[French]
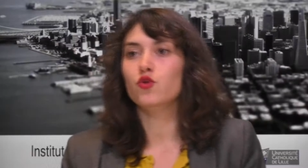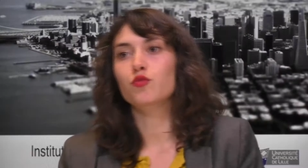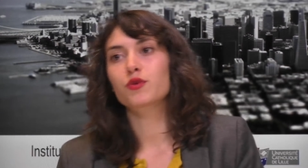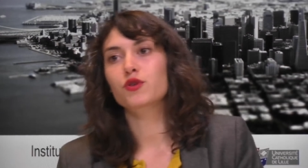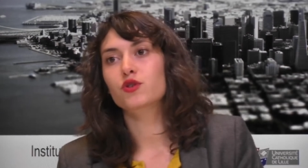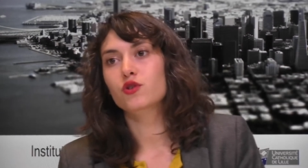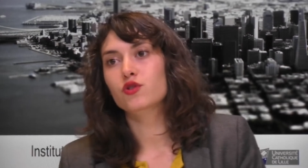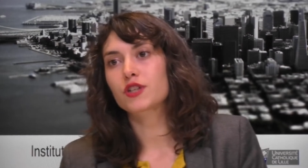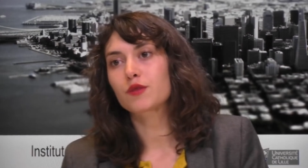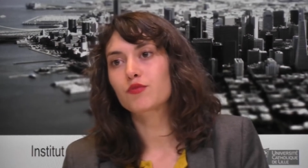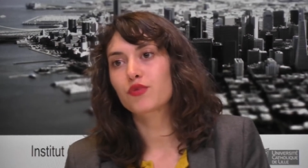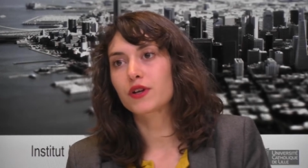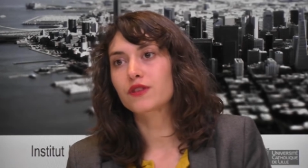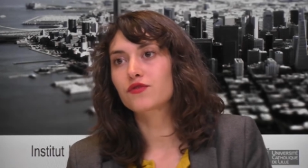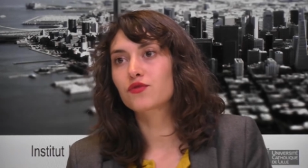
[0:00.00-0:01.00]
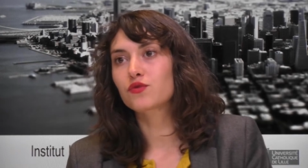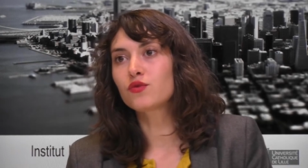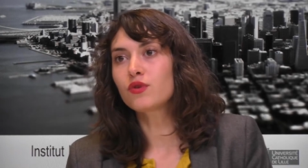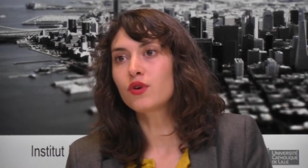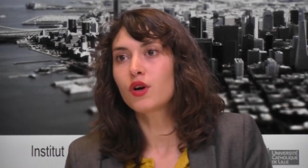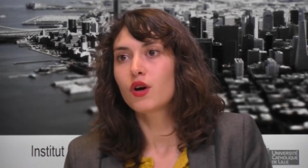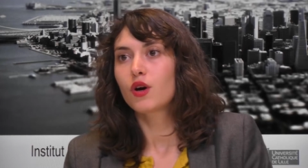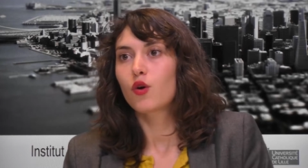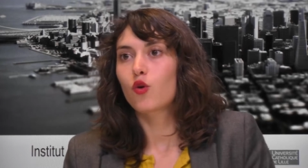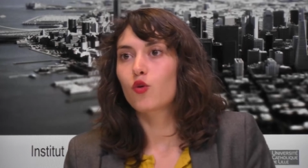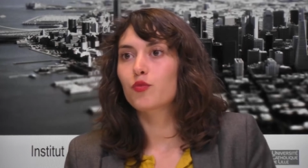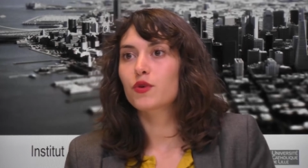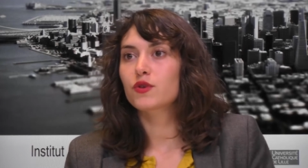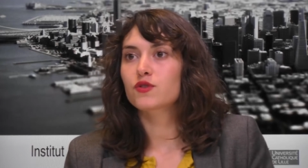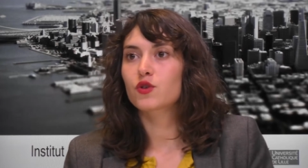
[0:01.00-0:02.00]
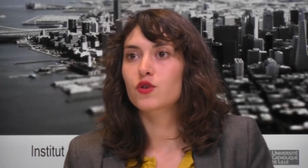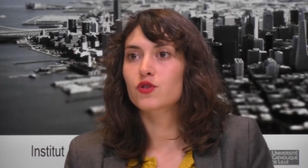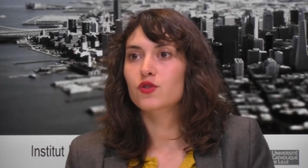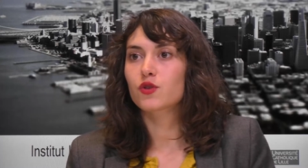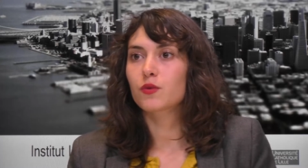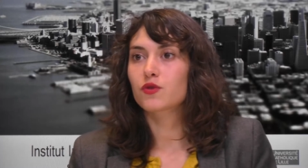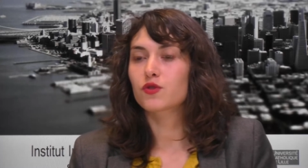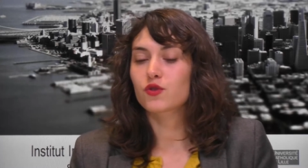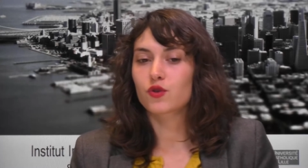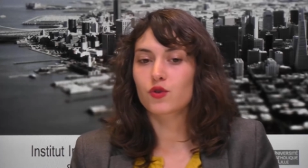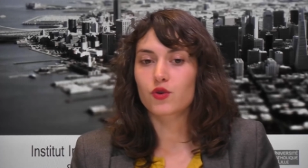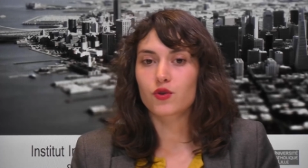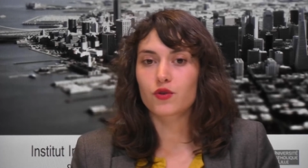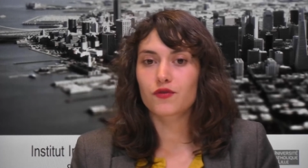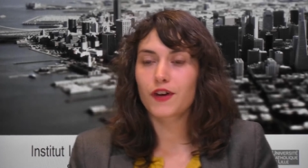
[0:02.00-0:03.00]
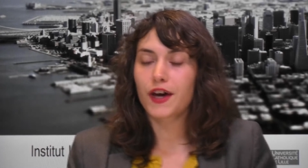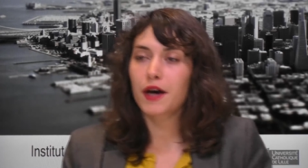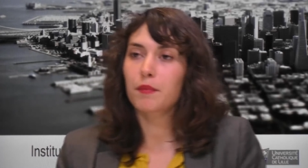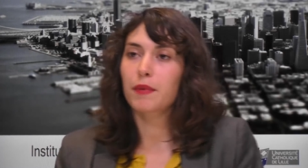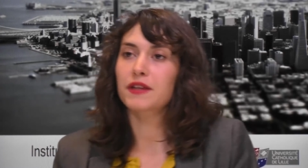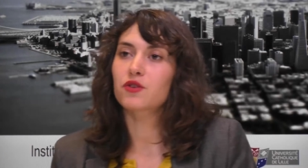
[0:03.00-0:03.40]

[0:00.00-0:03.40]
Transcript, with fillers: peut changer de point de vue, on peut se faire un pas de